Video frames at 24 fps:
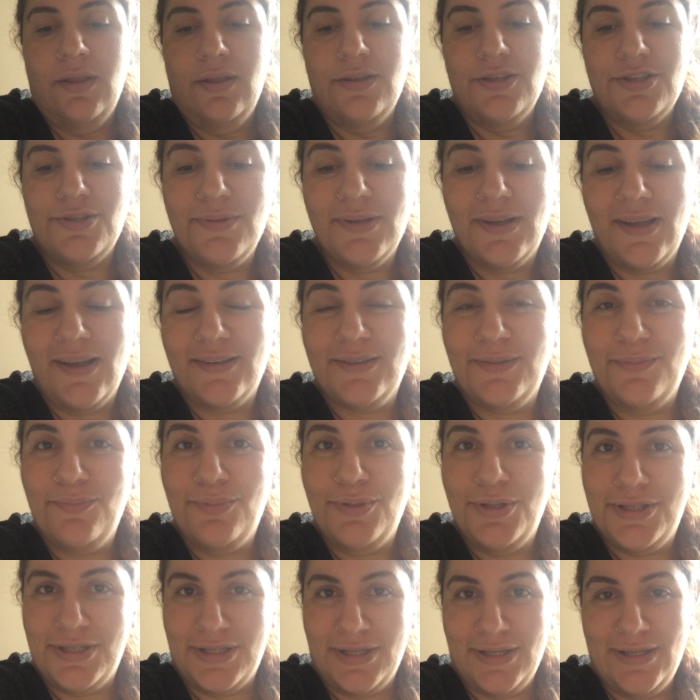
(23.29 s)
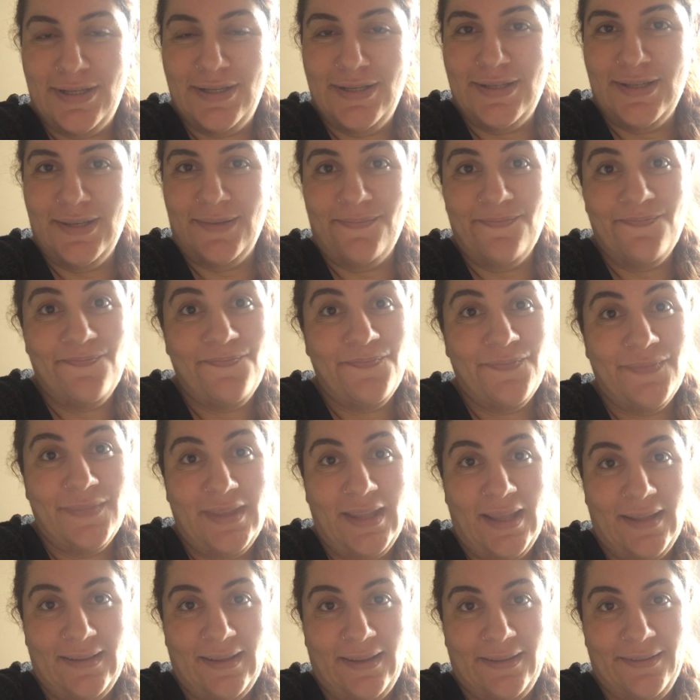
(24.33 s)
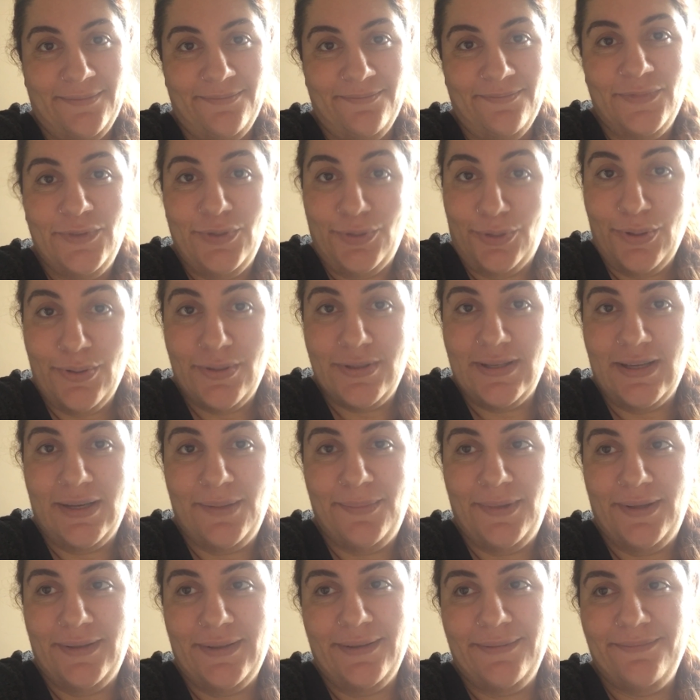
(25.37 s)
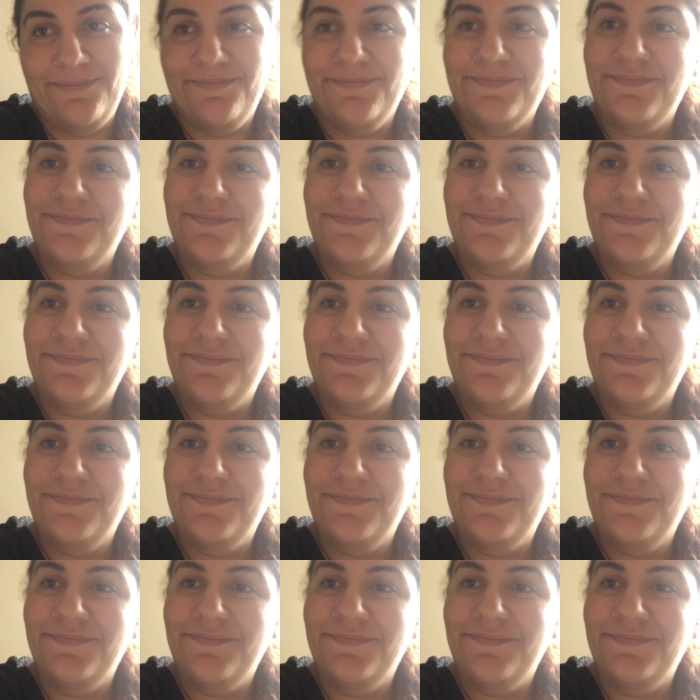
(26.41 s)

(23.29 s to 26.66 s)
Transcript: Şimdi kalktım bulaşık yıkayacağım. Neden? Dur göstereyim neden.